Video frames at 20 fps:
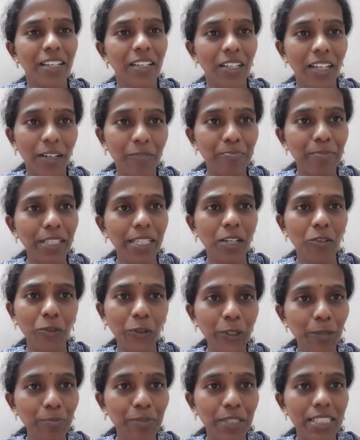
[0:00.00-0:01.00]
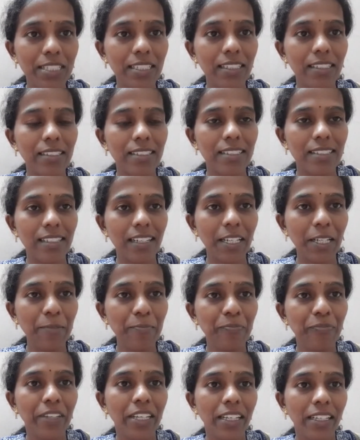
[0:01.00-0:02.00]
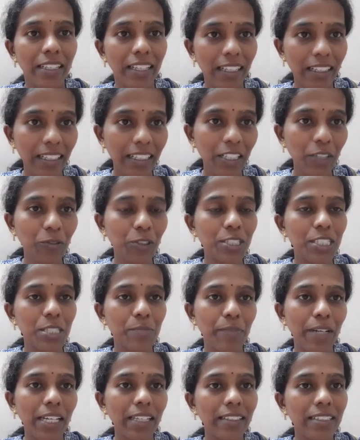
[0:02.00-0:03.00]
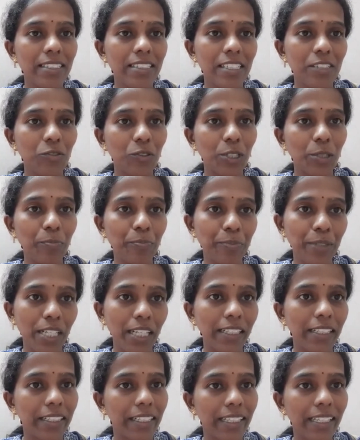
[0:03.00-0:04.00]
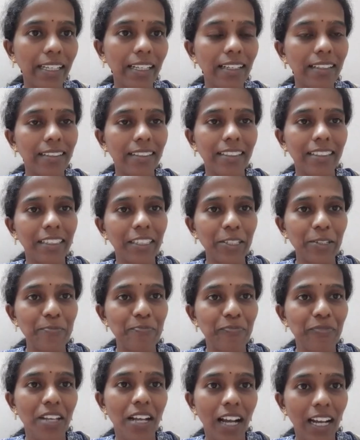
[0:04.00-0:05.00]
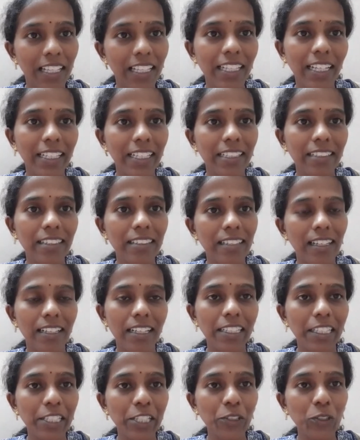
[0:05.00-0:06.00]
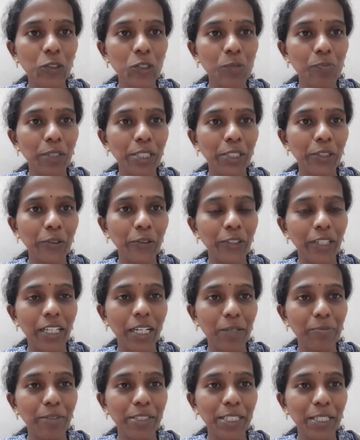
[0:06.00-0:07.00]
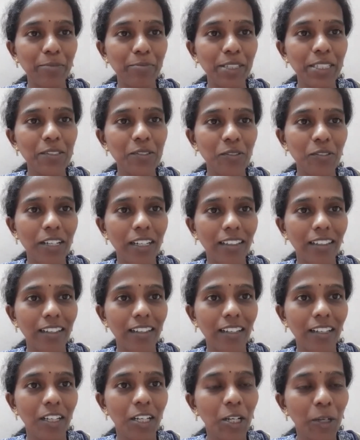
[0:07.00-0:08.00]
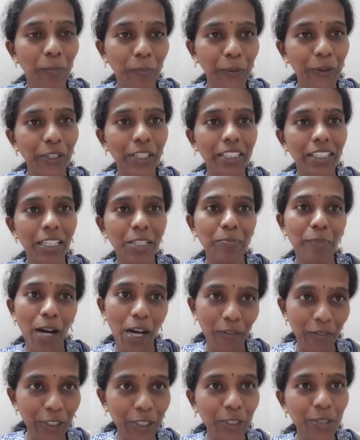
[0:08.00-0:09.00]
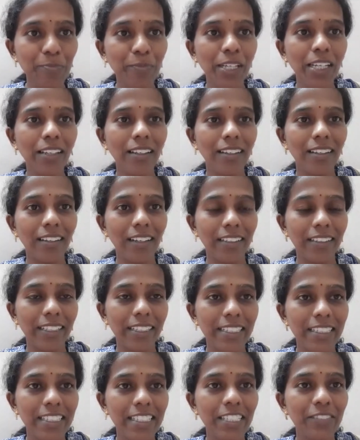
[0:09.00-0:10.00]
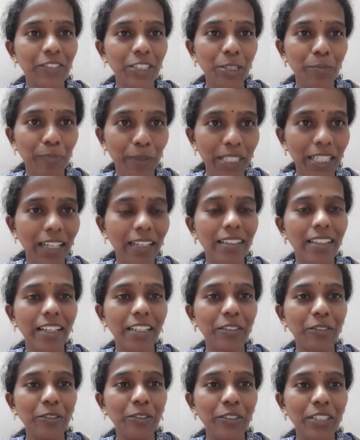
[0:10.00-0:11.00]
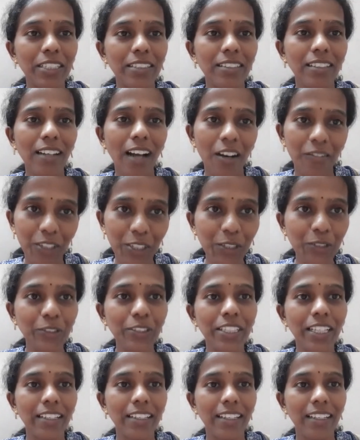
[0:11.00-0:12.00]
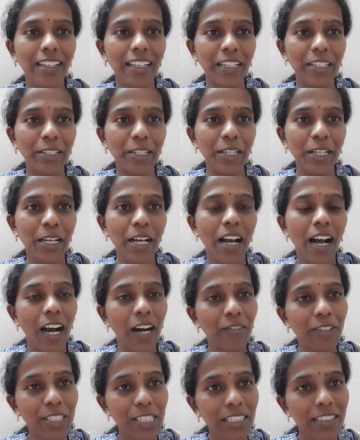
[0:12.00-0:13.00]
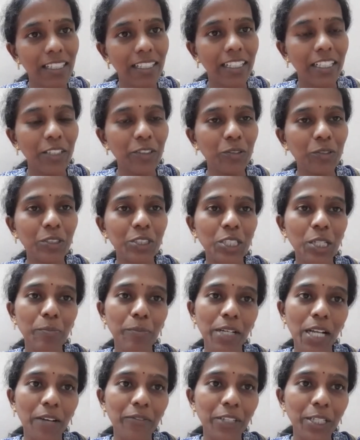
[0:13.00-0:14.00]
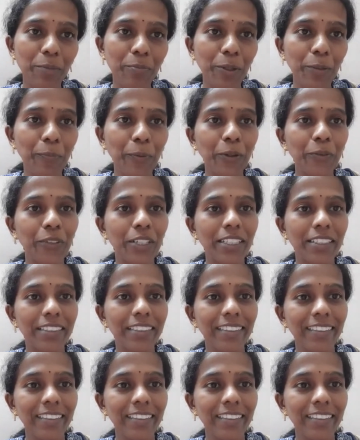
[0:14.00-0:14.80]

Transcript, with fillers: அப்படியா ஒன்றும் பிரச்சனை இல்லை சார் என்கிட்ட ஒரு ஸ்பேர் இன்ஜின் ஒன்று பின்னாடி டிக்கியில் இருக்குது அதை நான் எடுத்து தரேன் நீங்கள் யூஸ் பண்ணிக்கோங்க அப்படிங்கிற மாதிரி சொல்கிறாங்க புரியுதா இப்போ அவருக்குமே அந்த இன்ஜின் வந்து பின்னாடி தான் இருக்குங்கிறது அவருக்கும் தெரியலை அவர் இதை எடுத்து கொடுத்துட்டா அப்புறம் அவர் எப்படி போவார்